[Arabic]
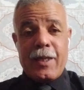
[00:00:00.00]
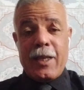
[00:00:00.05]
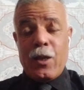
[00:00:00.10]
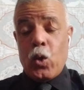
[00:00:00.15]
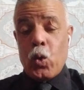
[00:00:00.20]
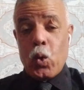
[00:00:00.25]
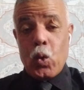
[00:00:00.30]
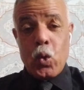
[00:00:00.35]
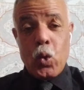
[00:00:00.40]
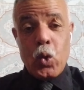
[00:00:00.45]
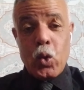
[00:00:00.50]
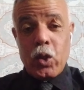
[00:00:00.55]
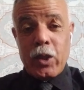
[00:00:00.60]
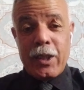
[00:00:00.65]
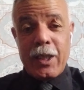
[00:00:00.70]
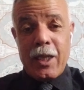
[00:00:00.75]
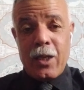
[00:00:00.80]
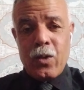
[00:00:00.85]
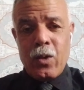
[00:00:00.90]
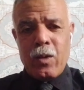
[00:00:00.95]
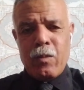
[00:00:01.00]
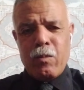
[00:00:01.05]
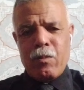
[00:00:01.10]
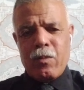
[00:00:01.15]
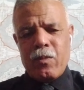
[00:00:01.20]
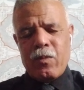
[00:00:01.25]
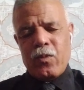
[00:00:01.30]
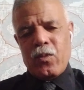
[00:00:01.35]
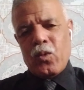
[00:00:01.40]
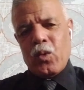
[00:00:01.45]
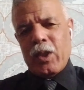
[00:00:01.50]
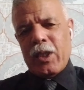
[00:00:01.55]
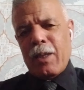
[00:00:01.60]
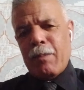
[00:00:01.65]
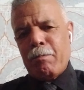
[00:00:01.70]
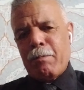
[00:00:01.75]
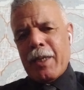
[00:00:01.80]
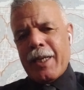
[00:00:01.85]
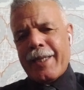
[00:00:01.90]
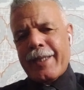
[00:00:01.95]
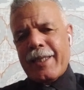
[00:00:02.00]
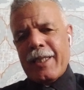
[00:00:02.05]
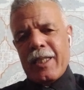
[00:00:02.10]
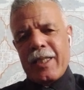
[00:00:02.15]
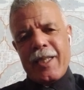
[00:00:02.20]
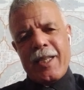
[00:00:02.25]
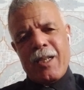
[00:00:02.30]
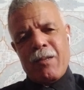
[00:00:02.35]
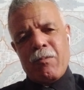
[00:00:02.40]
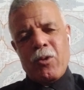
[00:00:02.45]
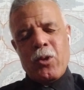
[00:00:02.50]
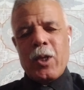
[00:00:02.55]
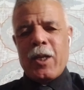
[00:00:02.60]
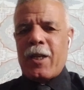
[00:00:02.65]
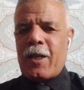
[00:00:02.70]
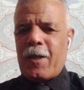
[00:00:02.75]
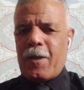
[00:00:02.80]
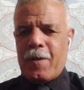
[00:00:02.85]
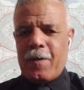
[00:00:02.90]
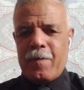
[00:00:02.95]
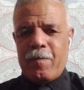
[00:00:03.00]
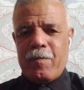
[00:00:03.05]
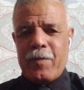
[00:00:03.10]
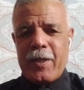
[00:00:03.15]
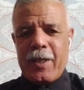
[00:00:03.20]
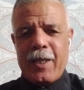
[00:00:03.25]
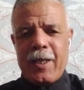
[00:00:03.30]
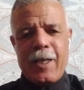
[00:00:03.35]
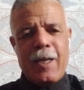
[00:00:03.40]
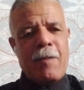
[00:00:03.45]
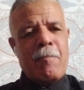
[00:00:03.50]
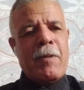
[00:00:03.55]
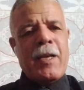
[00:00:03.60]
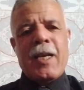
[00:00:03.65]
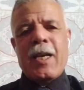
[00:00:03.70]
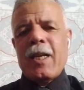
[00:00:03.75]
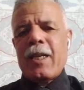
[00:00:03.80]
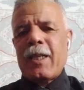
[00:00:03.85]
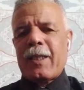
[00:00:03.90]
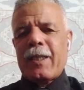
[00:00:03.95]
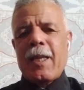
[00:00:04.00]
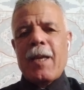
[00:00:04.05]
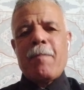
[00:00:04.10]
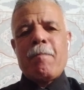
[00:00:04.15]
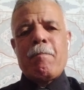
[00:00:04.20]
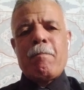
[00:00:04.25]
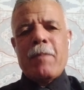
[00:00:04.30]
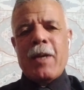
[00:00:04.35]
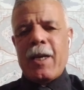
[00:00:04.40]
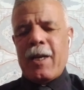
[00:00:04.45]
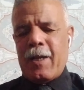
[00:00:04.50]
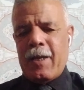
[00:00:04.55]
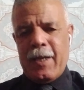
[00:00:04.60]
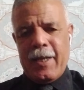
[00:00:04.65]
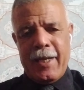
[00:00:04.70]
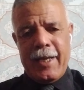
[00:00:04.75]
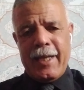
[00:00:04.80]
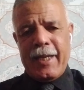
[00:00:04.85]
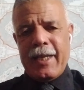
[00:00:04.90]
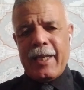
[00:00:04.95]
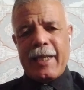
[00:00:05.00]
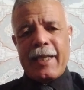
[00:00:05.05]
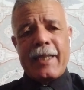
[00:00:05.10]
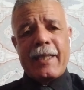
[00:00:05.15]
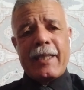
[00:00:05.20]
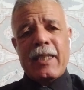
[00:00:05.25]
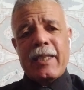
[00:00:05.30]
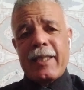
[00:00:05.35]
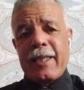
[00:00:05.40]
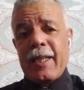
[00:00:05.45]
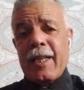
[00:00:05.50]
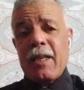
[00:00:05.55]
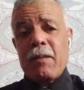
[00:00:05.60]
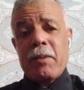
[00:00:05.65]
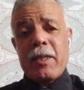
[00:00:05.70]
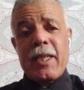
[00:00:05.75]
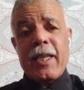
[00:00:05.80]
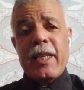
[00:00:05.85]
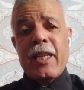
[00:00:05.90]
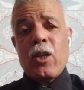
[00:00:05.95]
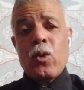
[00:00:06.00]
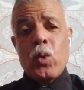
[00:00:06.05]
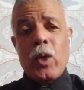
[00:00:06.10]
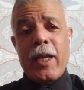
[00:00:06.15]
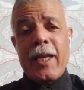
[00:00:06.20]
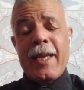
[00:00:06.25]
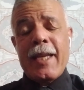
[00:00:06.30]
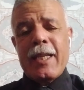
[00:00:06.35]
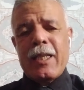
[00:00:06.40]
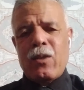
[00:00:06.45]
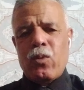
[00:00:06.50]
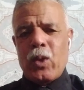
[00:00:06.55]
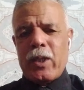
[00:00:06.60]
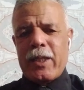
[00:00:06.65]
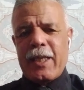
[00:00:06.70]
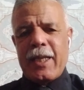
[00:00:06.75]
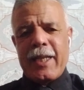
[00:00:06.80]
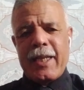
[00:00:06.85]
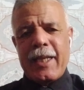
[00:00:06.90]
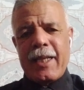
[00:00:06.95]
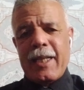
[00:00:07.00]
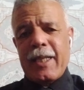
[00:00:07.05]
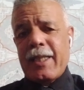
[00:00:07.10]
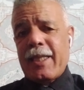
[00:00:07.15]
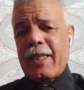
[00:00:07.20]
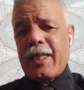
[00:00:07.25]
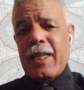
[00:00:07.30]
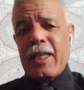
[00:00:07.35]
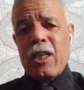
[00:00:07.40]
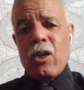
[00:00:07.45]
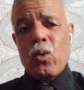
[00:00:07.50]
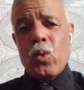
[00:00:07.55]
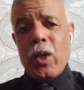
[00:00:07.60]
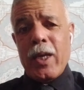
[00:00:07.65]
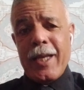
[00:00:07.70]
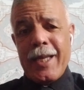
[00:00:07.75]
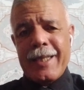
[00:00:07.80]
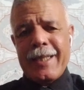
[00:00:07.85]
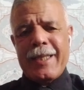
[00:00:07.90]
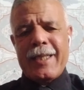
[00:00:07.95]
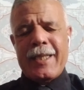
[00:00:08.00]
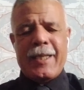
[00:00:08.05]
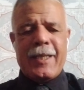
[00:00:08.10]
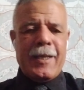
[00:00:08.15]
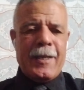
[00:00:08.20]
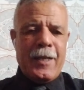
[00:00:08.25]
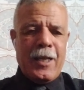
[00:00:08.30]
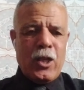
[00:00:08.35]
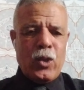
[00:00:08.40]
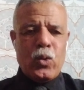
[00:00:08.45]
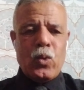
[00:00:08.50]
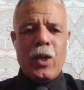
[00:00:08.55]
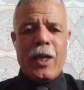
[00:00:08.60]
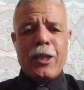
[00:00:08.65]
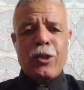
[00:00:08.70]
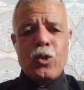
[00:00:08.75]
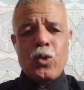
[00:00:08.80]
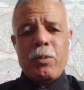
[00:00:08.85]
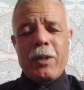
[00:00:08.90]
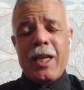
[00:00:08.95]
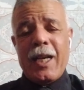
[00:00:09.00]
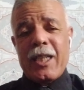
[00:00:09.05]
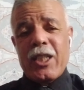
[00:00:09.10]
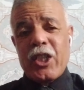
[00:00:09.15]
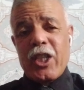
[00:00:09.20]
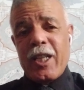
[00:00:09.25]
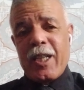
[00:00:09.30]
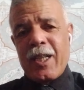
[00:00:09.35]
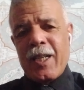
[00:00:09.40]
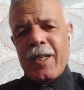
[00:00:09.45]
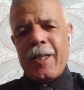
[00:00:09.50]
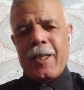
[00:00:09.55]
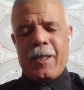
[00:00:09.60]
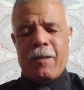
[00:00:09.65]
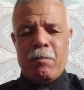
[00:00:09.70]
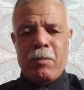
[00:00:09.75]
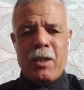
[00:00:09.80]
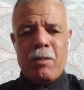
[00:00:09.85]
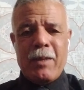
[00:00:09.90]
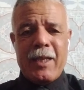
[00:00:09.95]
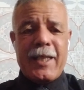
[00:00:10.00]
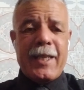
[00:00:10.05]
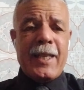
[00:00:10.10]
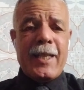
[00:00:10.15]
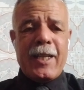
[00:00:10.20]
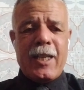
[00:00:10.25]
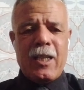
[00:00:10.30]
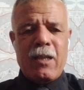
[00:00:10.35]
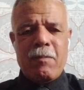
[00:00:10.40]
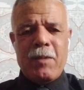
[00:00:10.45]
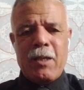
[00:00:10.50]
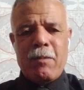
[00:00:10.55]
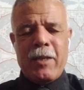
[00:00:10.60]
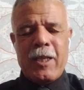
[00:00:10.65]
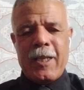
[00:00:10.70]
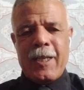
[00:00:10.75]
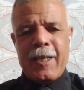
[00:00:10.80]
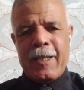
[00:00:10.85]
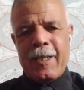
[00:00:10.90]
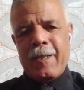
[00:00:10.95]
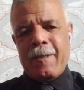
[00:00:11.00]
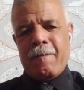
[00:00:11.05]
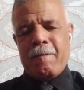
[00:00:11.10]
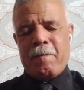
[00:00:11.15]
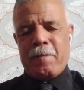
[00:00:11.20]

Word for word: حقوق ديالهم وتم اغتصابها كما تم اغتصاب سنوات وسرقة سنوات تعد بالعشرات من مسارهم المهني